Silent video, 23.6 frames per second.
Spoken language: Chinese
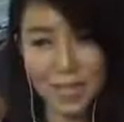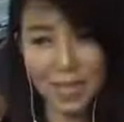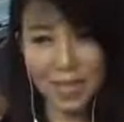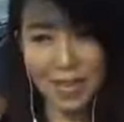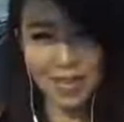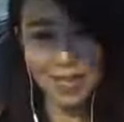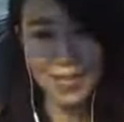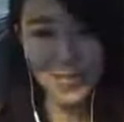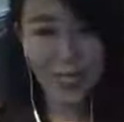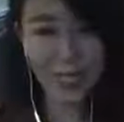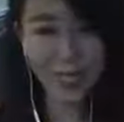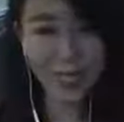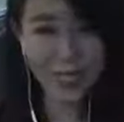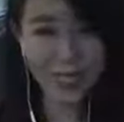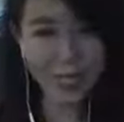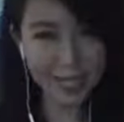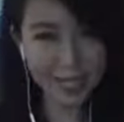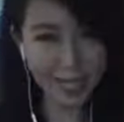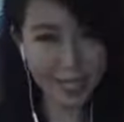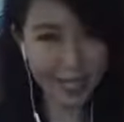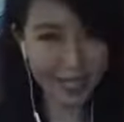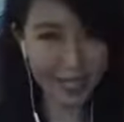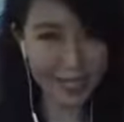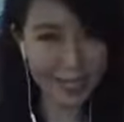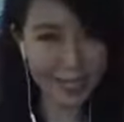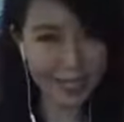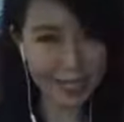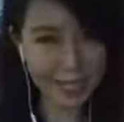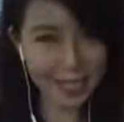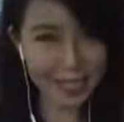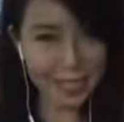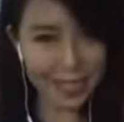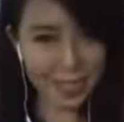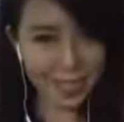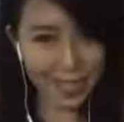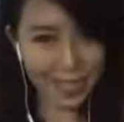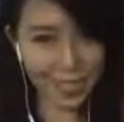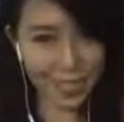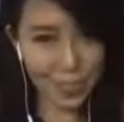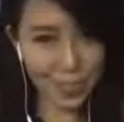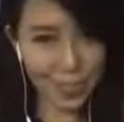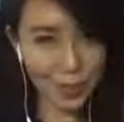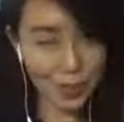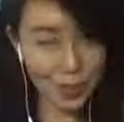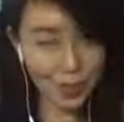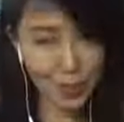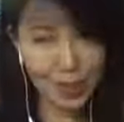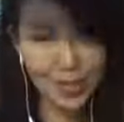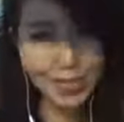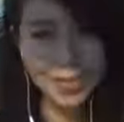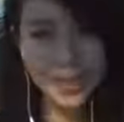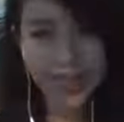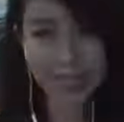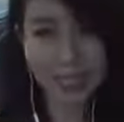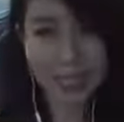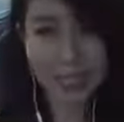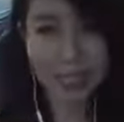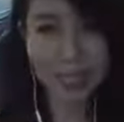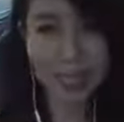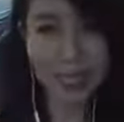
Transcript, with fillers: 啊，有一些心理上的问题的，